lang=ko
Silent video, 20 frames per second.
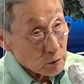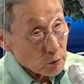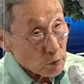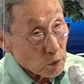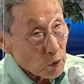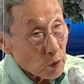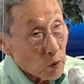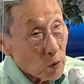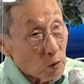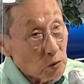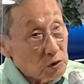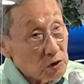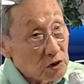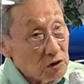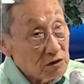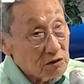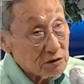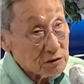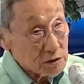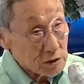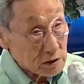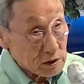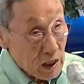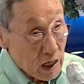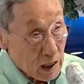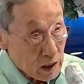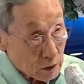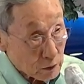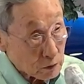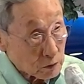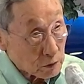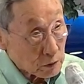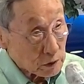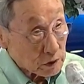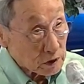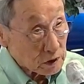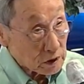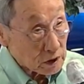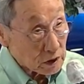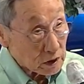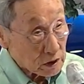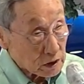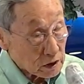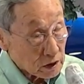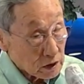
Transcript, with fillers: 모든 것을 알고 있다.